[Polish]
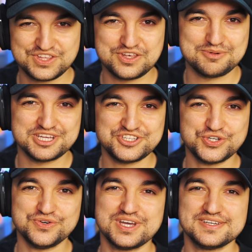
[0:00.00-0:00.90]

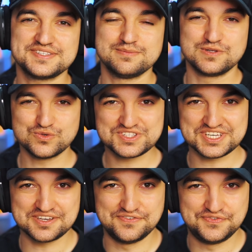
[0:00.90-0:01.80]
Siemaneczko, ja jestem
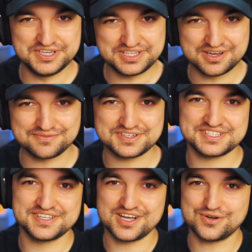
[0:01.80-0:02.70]
Lucek, witam
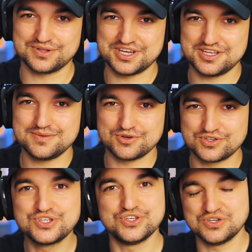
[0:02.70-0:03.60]
was na kolejnym
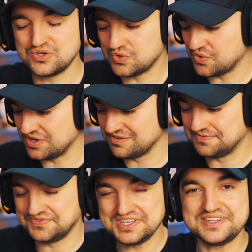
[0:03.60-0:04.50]
odcinku i
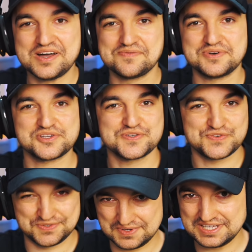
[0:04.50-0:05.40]
witam was w
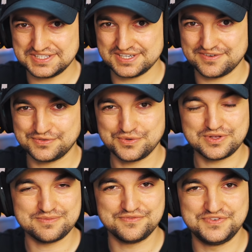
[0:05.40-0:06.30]
świecie, w
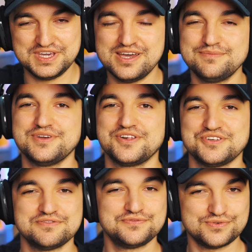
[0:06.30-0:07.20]
którym wiemy,
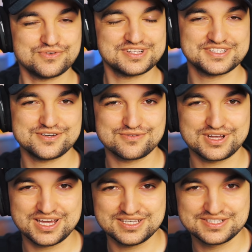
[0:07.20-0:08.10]
że Forza
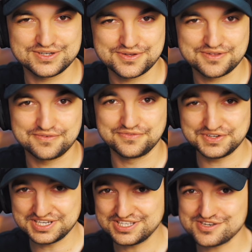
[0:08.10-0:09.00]
Horizon
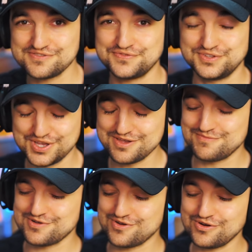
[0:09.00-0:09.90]
wyjdzie w
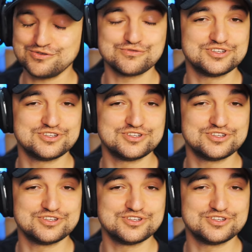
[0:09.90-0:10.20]
tym roku